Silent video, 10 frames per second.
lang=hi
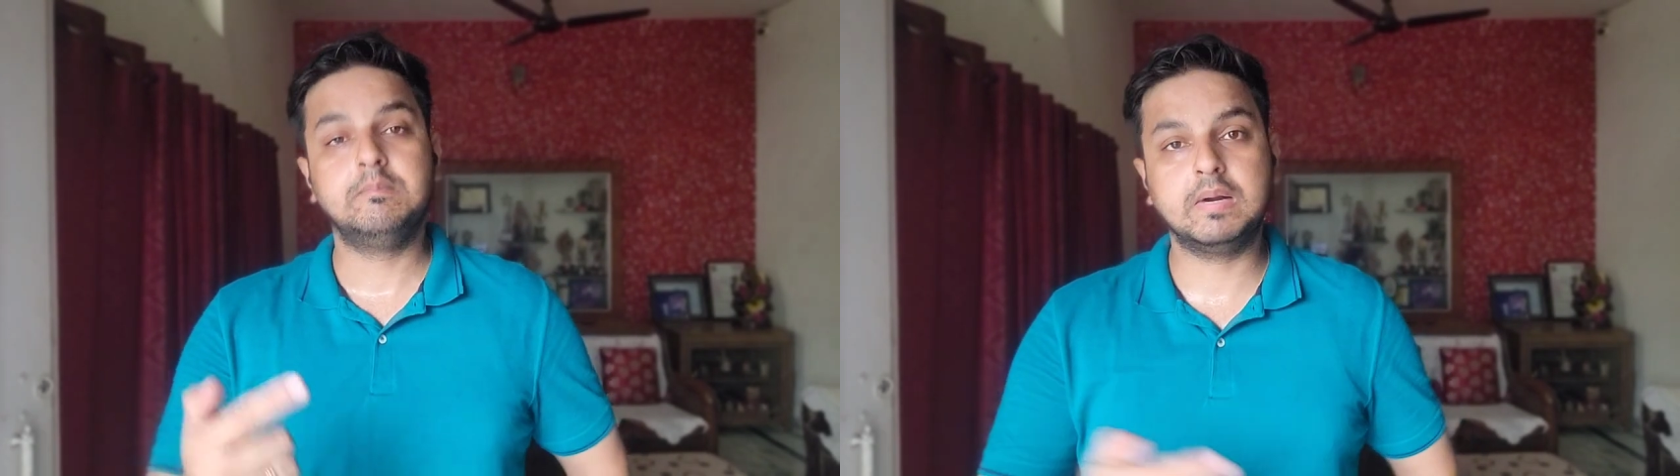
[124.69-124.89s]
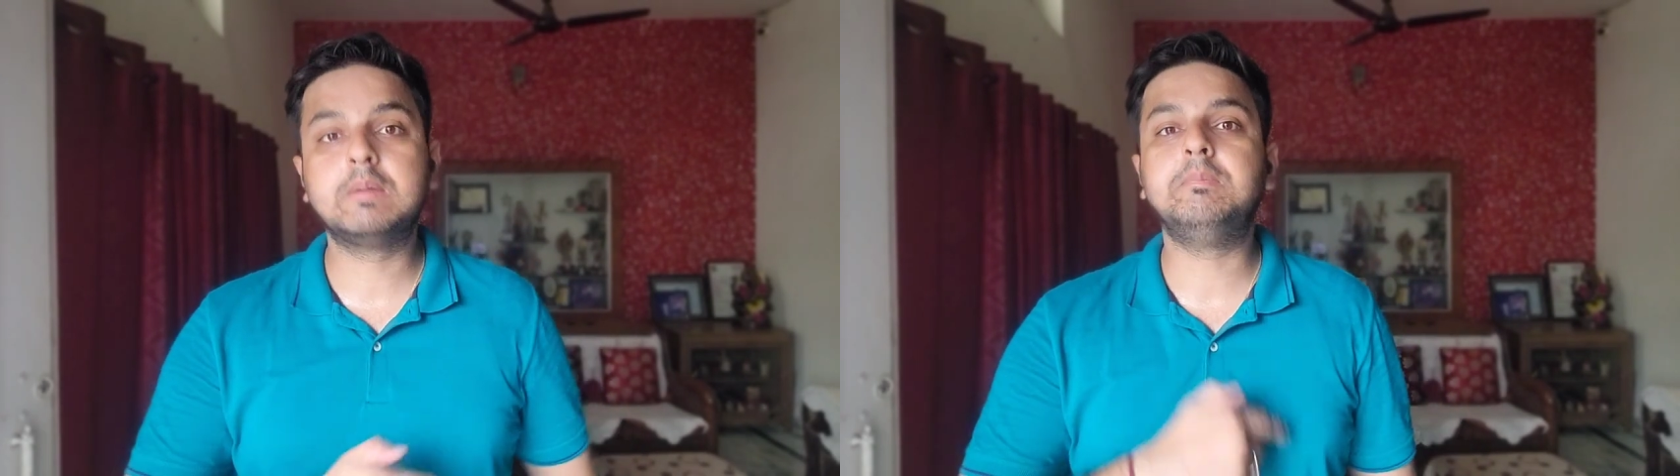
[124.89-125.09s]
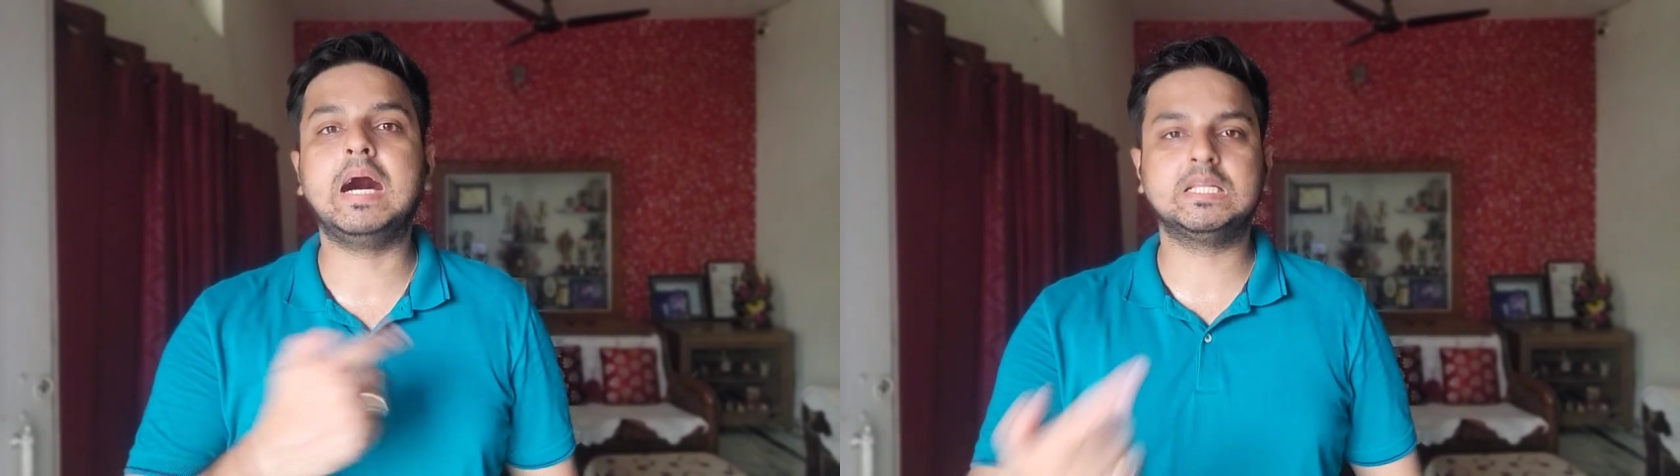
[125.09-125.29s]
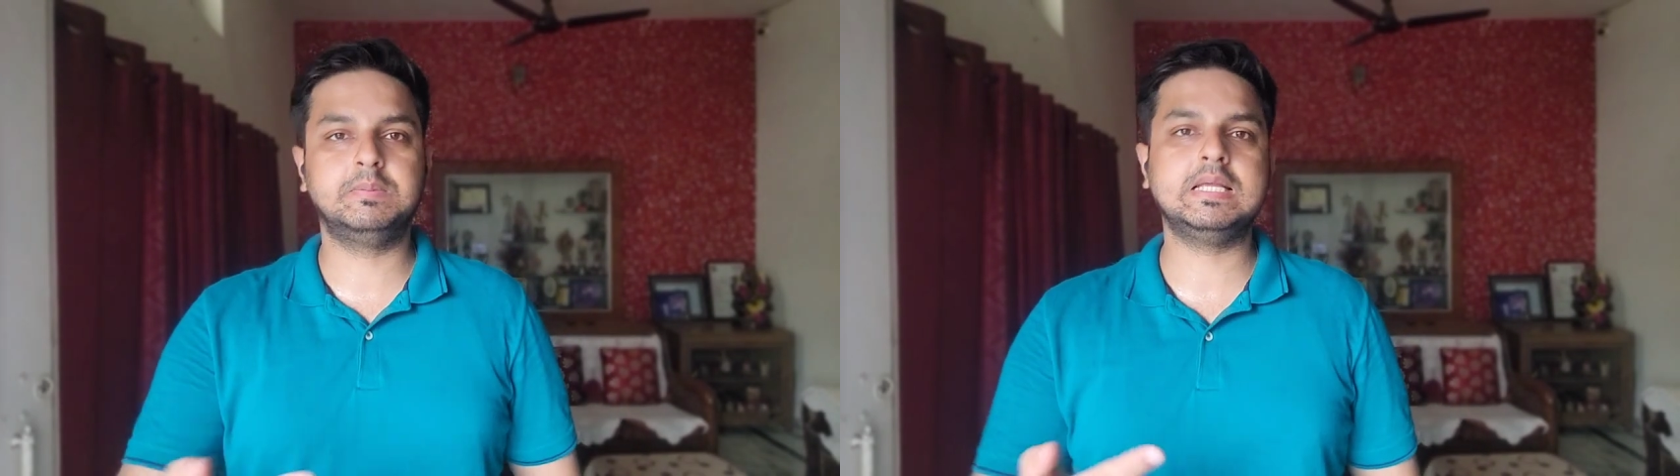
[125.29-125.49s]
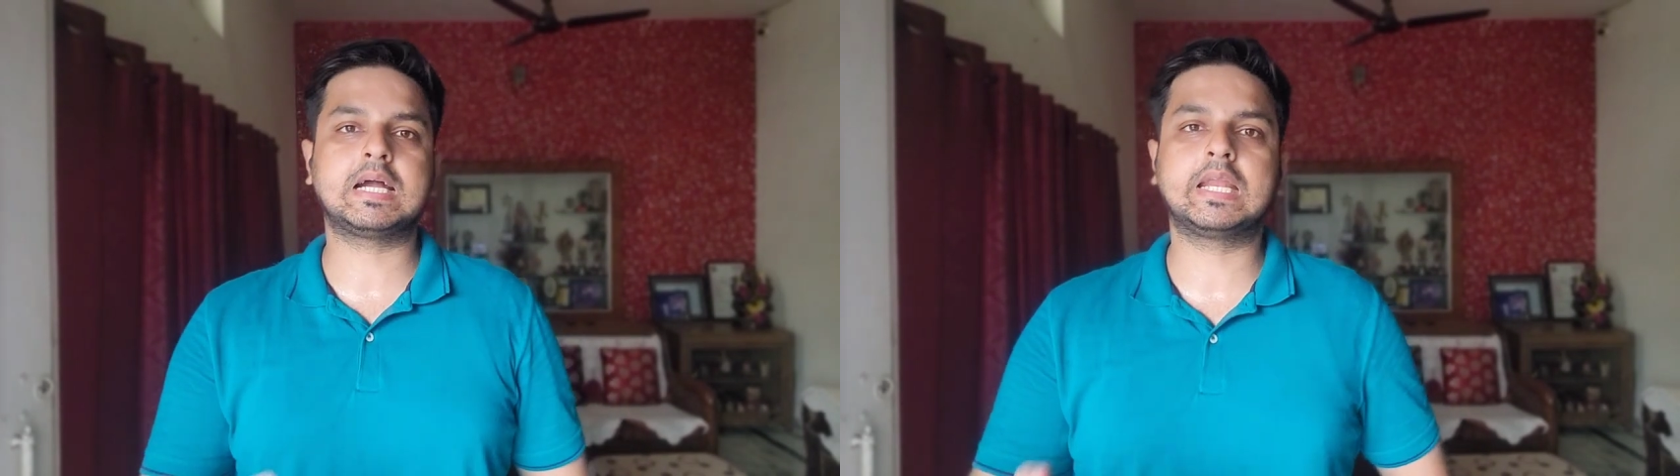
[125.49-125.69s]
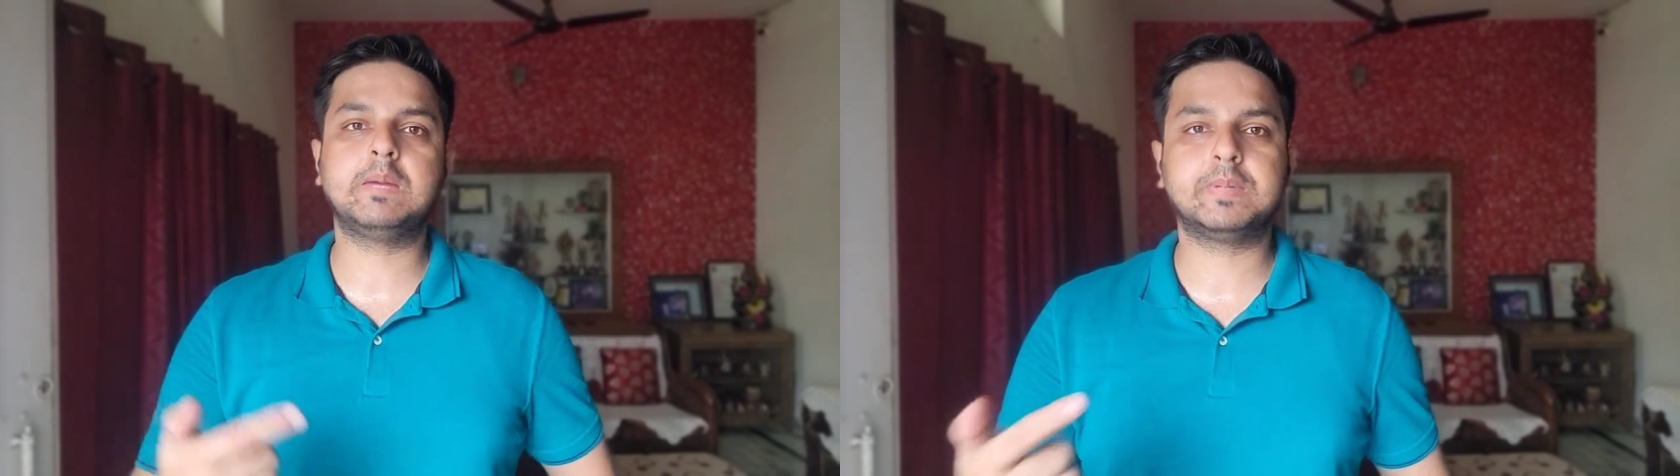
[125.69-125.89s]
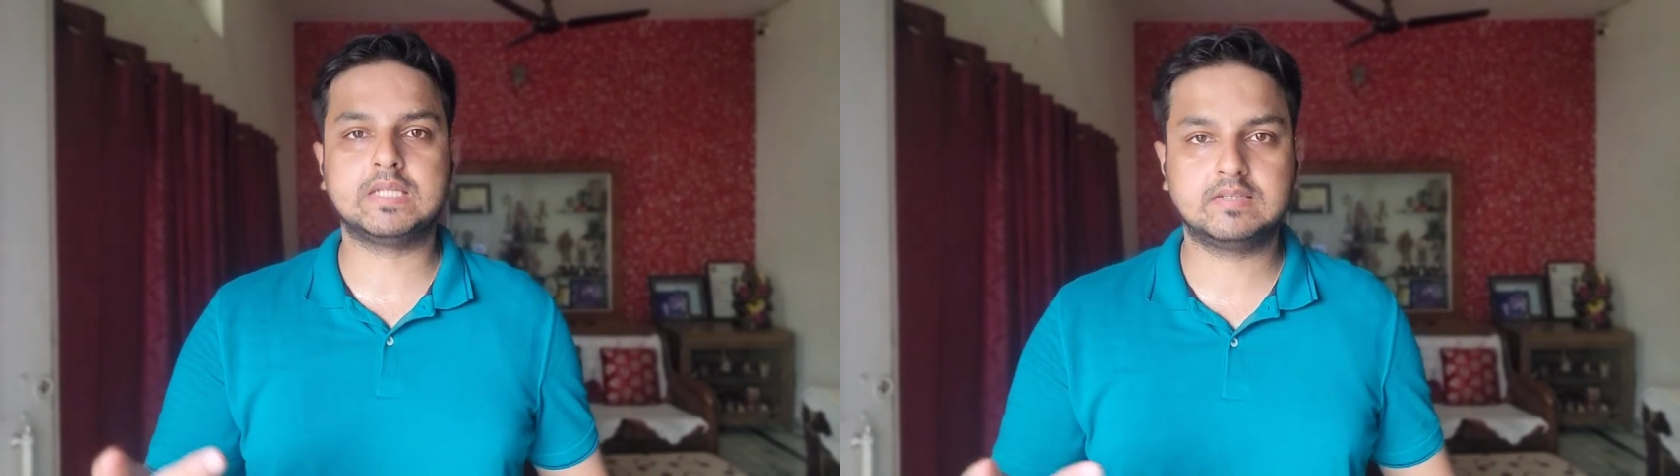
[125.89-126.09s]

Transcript: बट बाद में जाकर के पता